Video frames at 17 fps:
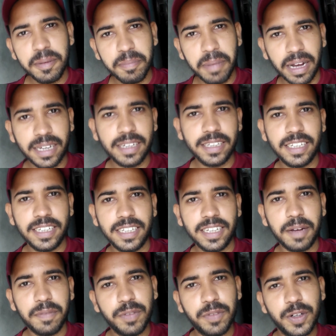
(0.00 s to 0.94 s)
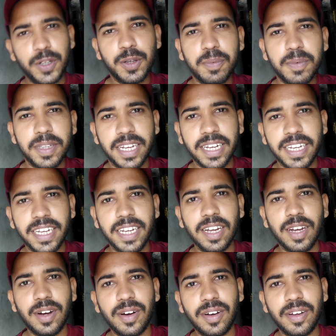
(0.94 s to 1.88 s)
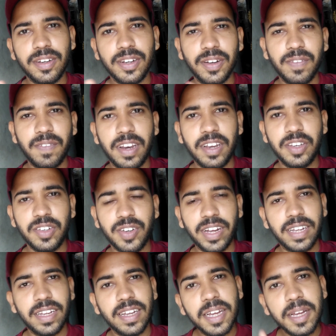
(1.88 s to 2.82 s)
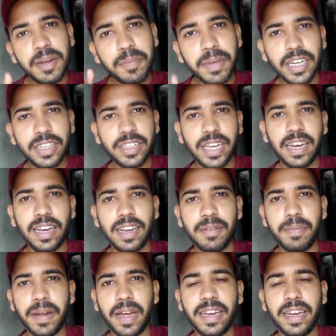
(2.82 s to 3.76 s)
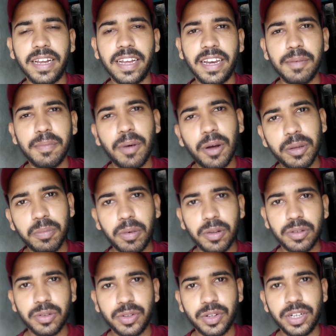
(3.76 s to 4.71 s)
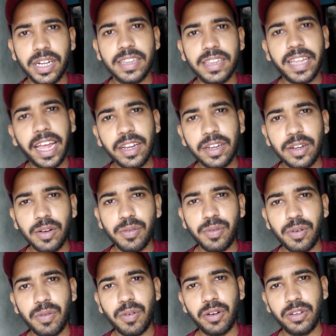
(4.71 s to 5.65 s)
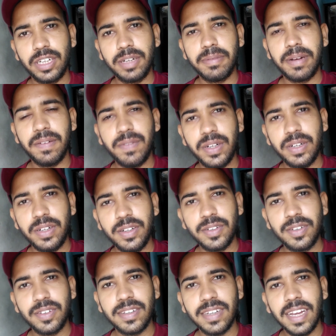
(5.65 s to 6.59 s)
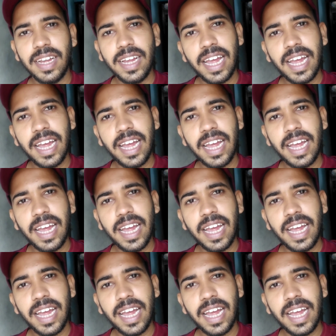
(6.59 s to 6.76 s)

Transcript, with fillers: बाकी चीज़ें आप वीडियो में देखिए और यू विल एंजॉय मेरे चैनल पे आने के लिए बहुत बहुत शुक्रिया थैंक यू फॉर वाचिंग माय वीडियोस